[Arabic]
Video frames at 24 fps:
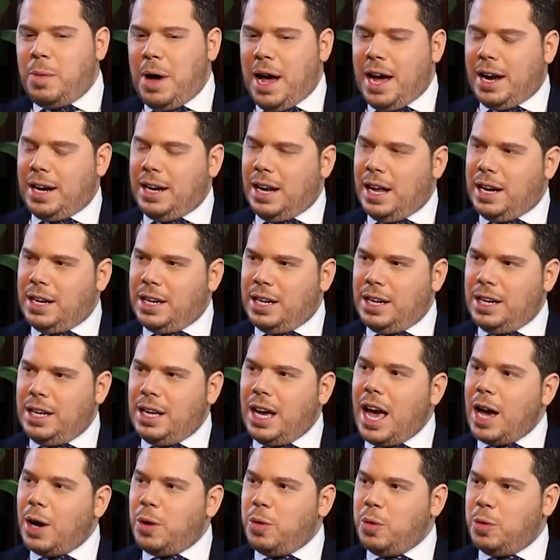معك لان اللي
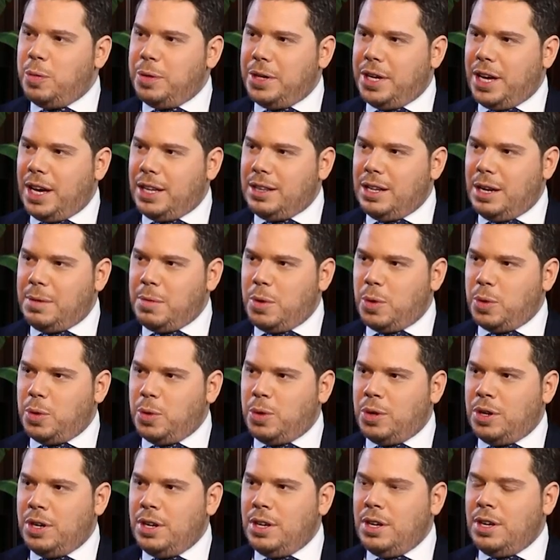حكوا بهذا
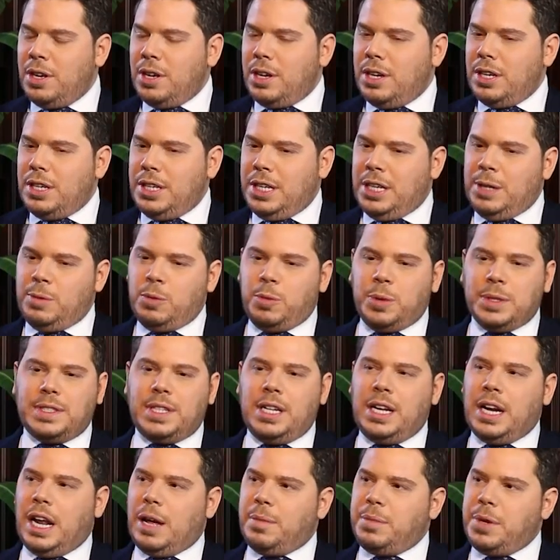الموضوع يعني
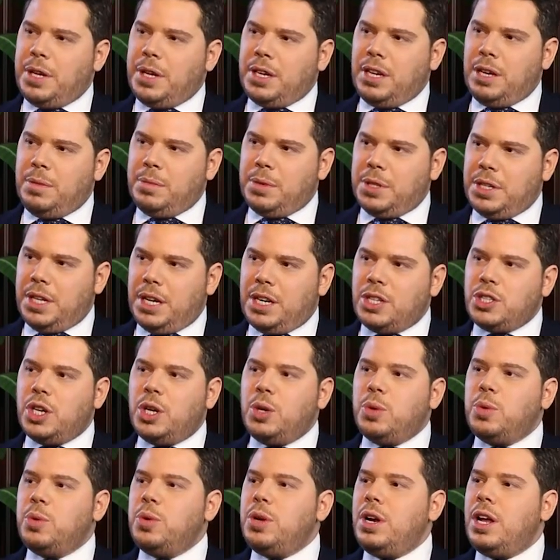ممثلين عم نحكي من الدرجه
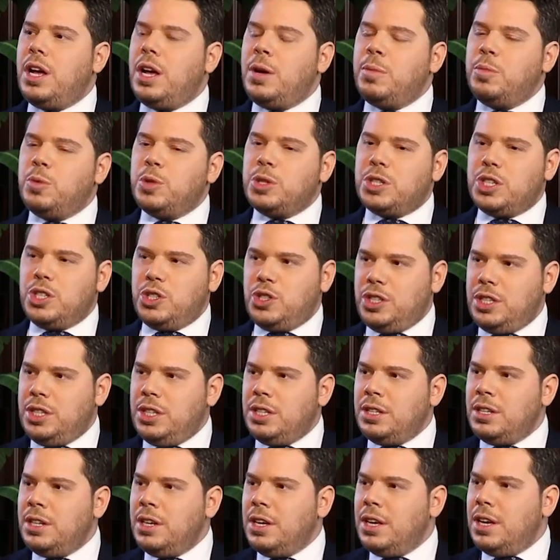الاولى
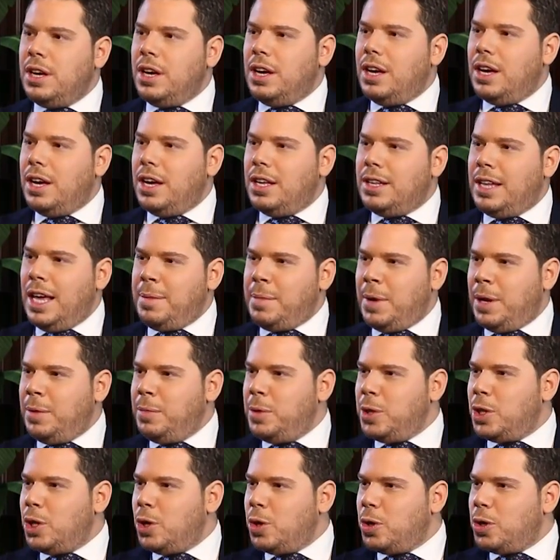منتجين دايما
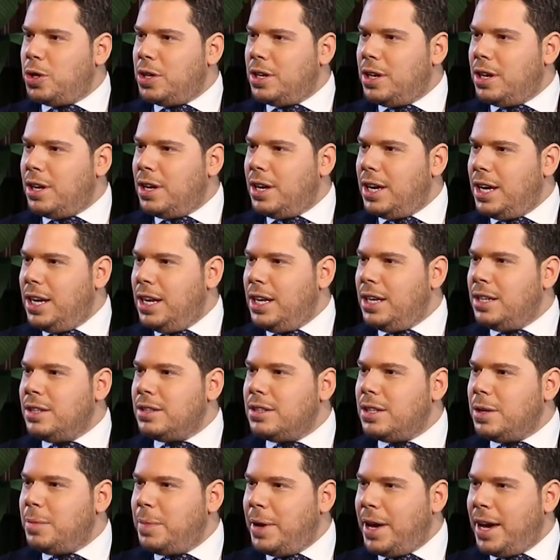بيترك إلي
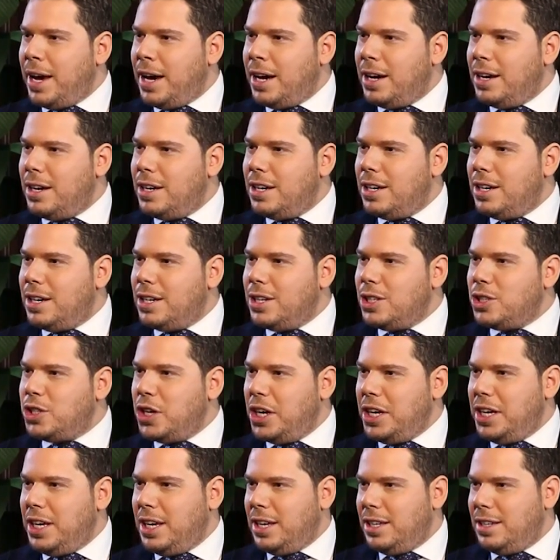انطباع آه،
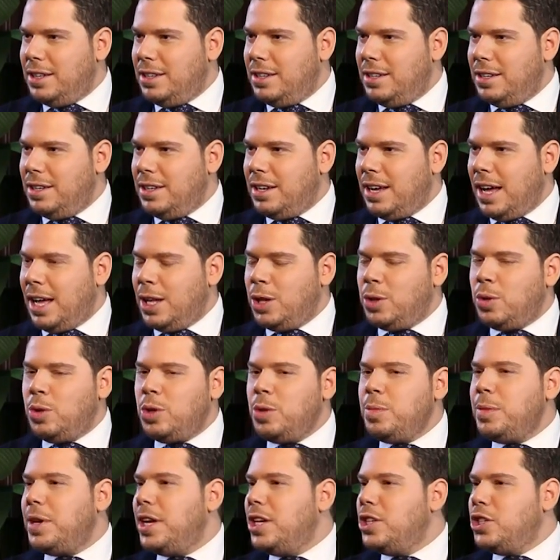جيد آه، عندهم
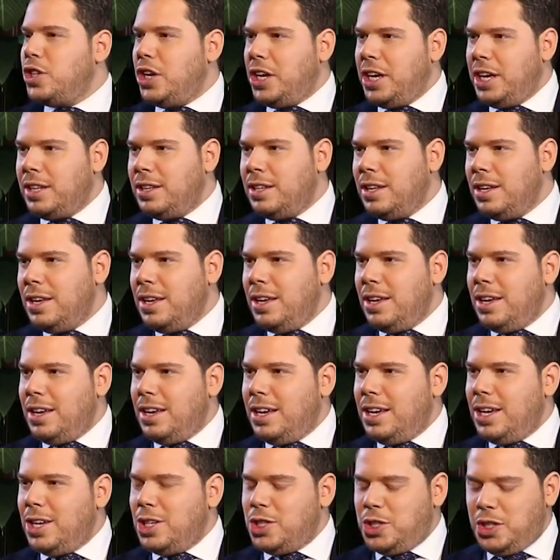يمكن جيد
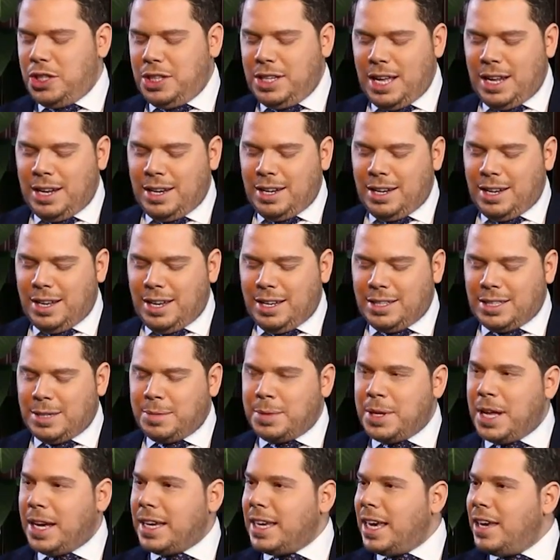آه، جدا إذا
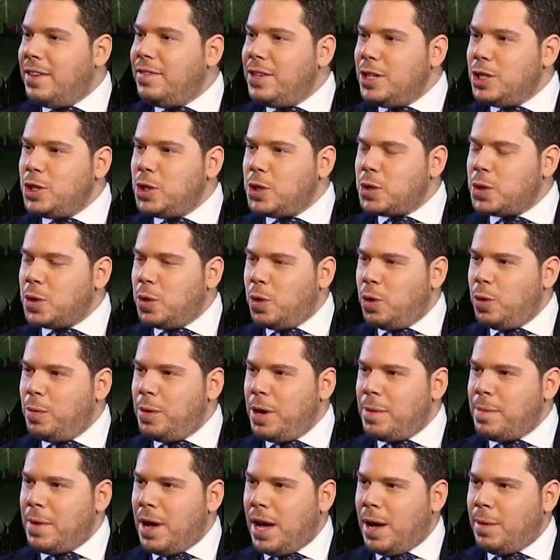بدك كان في شي صعوبة
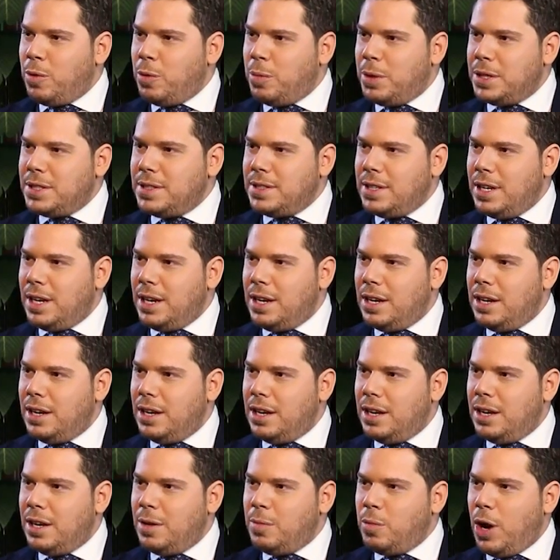مع ممثل
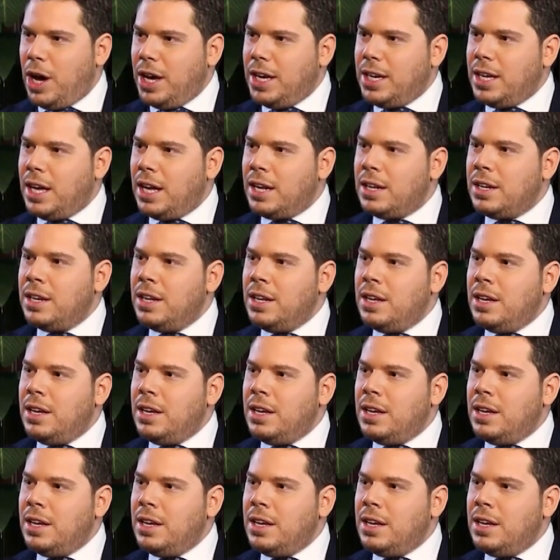معين